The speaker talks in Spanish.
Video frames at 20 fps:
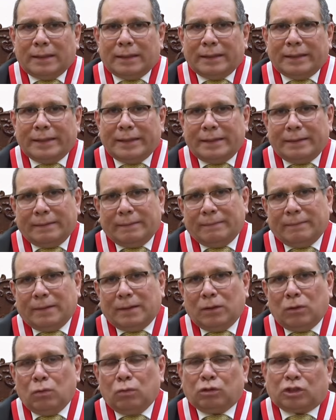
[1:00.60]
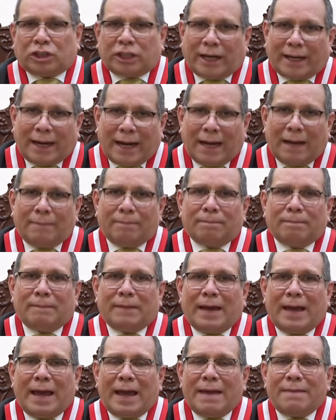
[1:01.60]
y
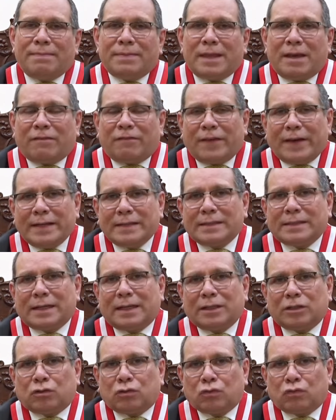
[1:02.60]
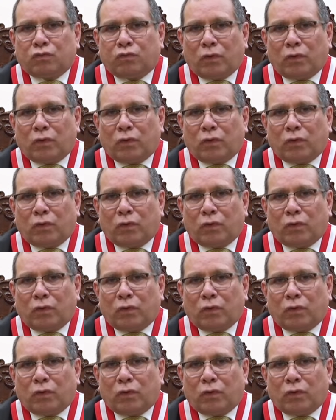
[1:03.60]
luchará en defensa de sus